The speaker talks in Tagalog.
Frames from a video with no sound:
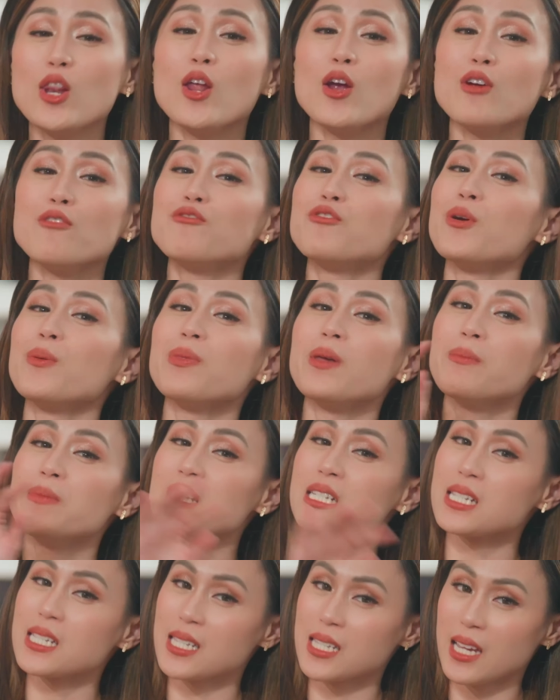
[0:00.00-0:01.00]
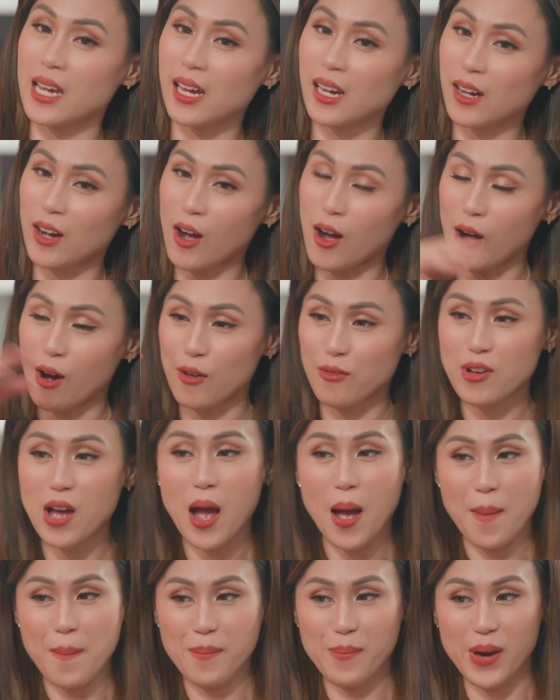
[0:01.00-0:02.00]
Learn from the mistake of
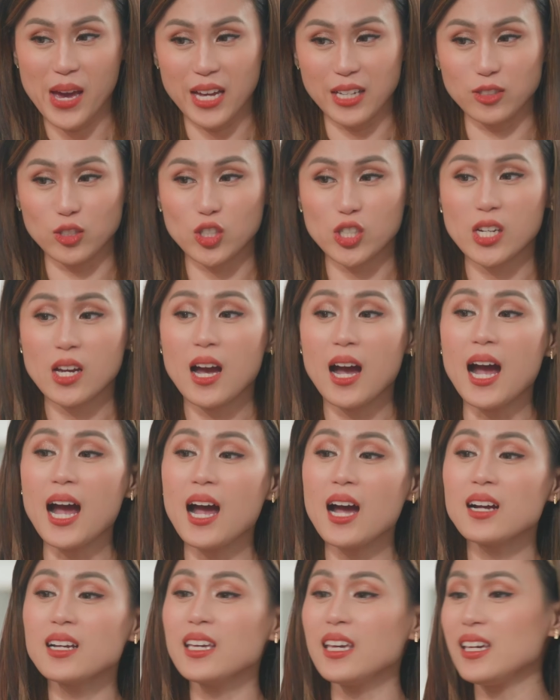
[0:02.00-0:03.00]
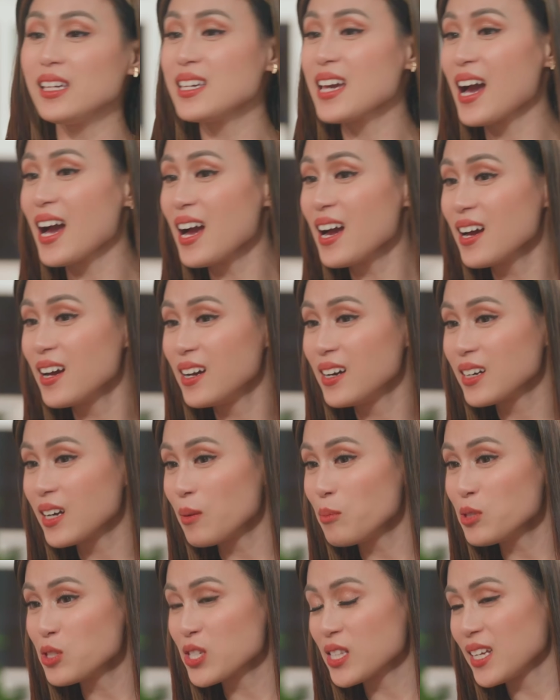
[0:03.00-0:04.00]
Bench. Ah, Kia,
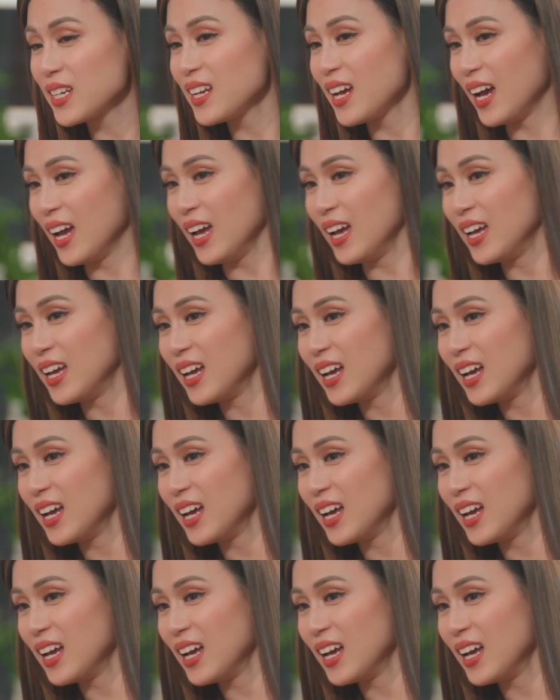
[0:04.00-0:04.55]
kamusta na?